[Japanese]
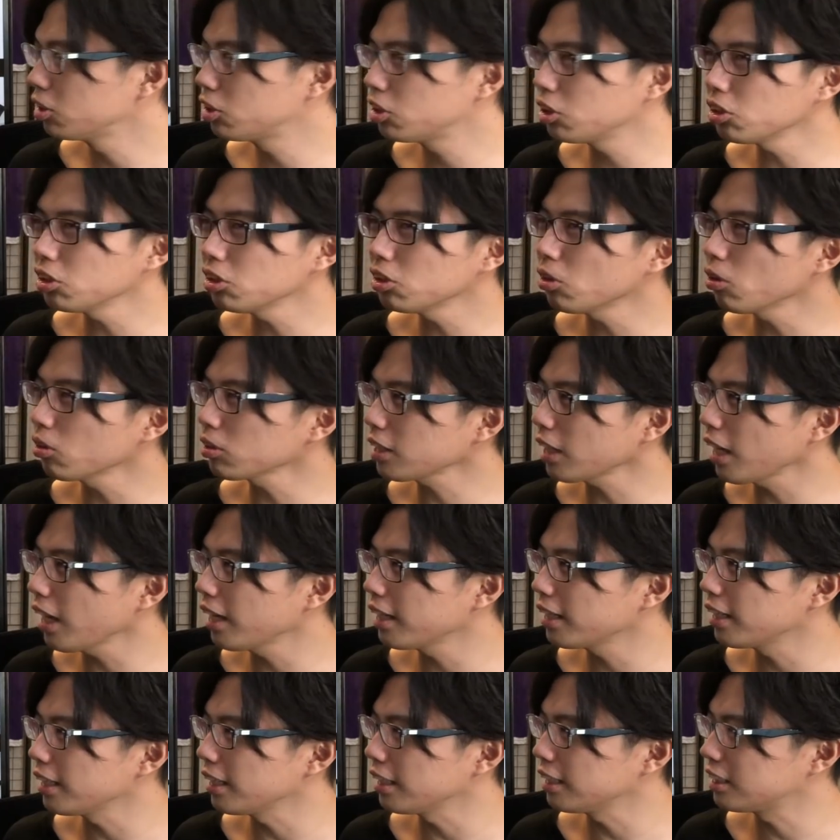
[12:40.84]
うじゅうご
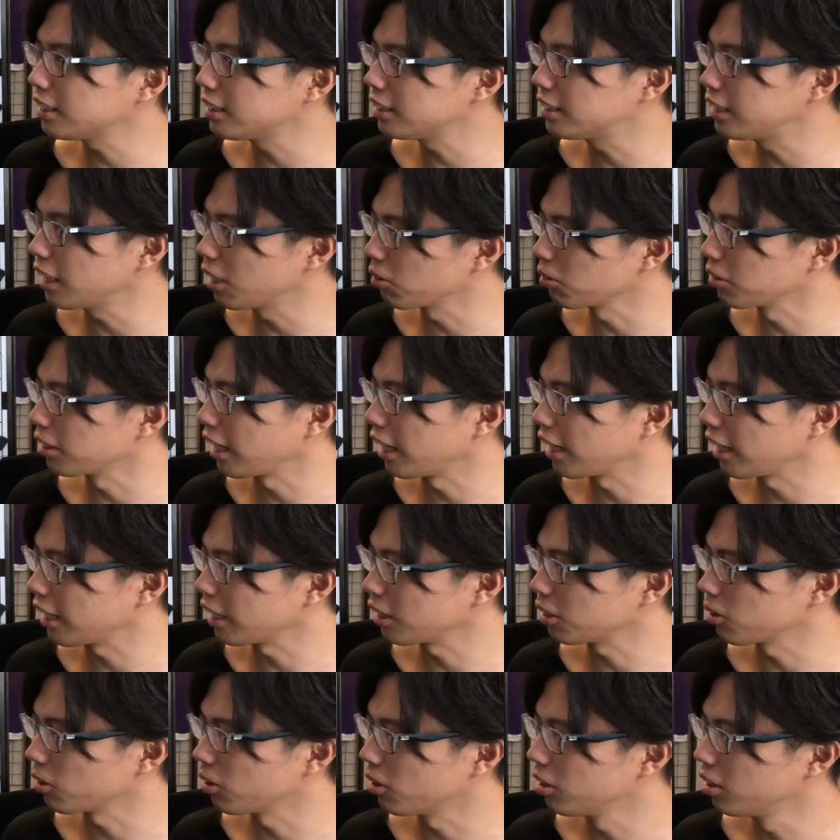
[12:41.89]
たい ゼロにならな
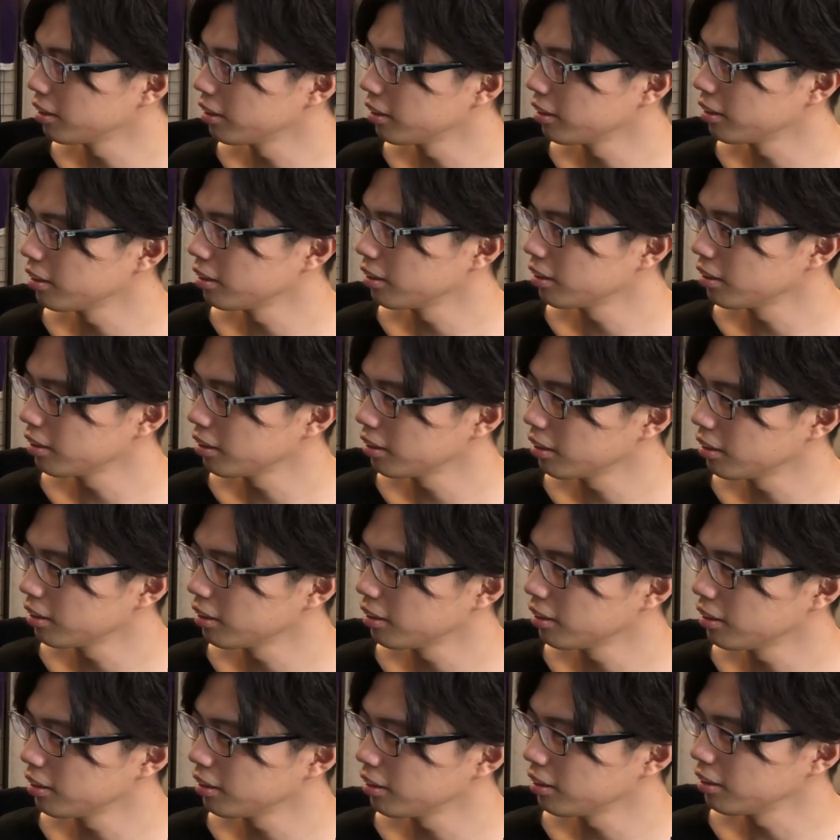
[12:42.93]
いとにじゅう
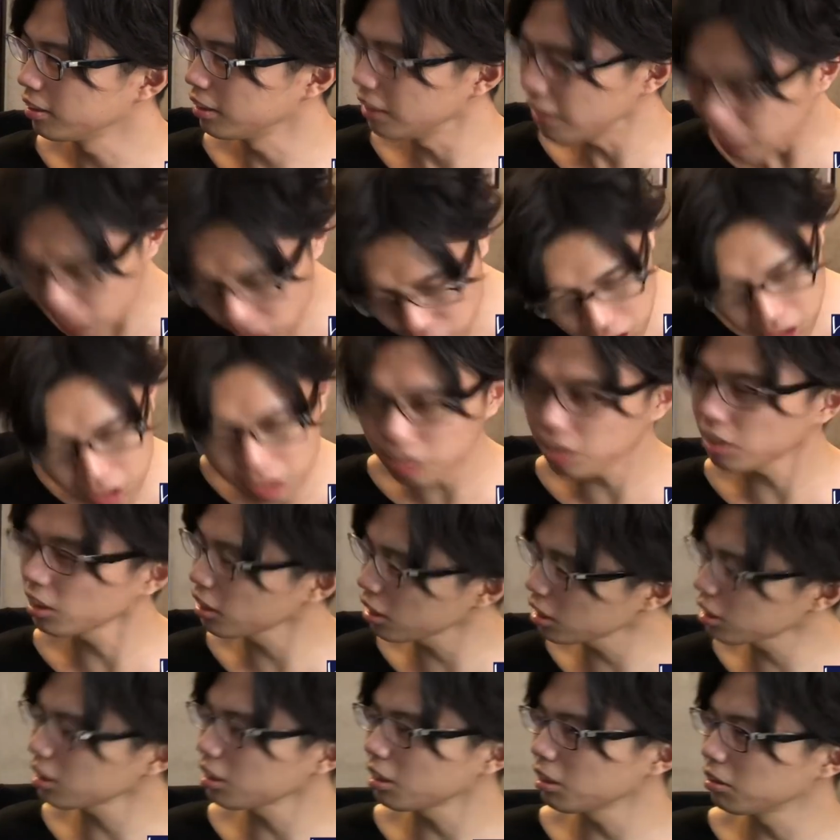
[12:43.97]
最
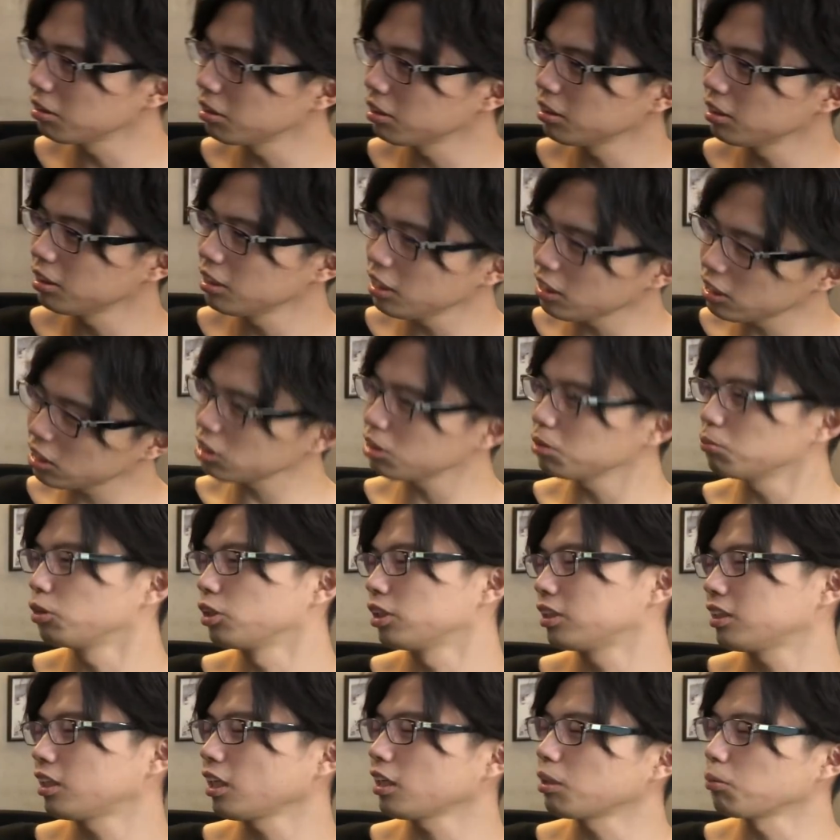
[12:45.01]
低にじゅうからにじゅうも
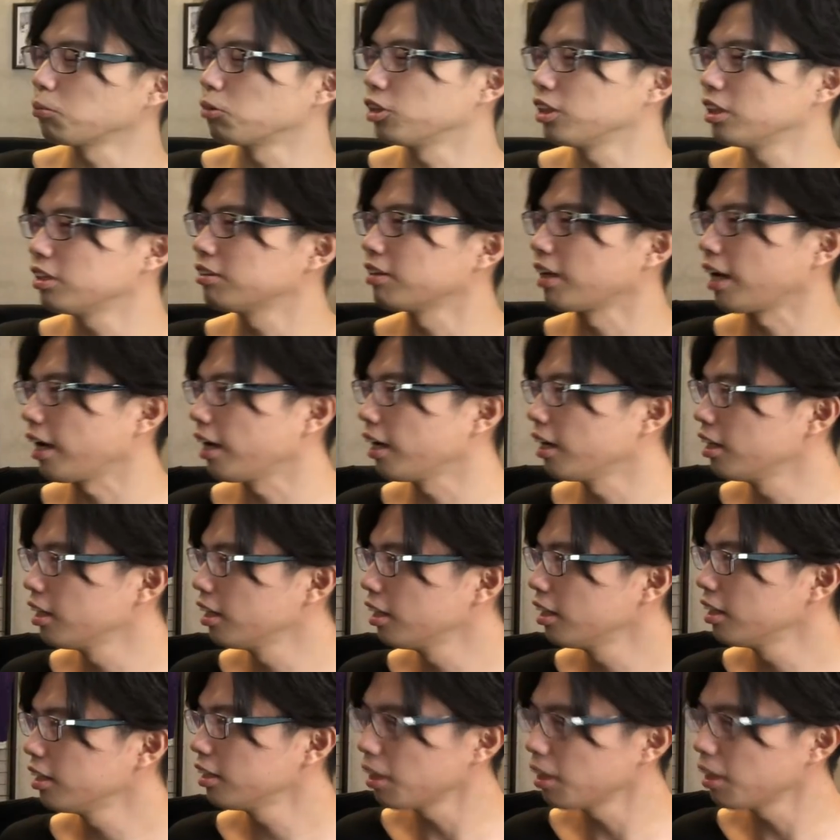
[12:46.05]
いっててもいいぐらい。だか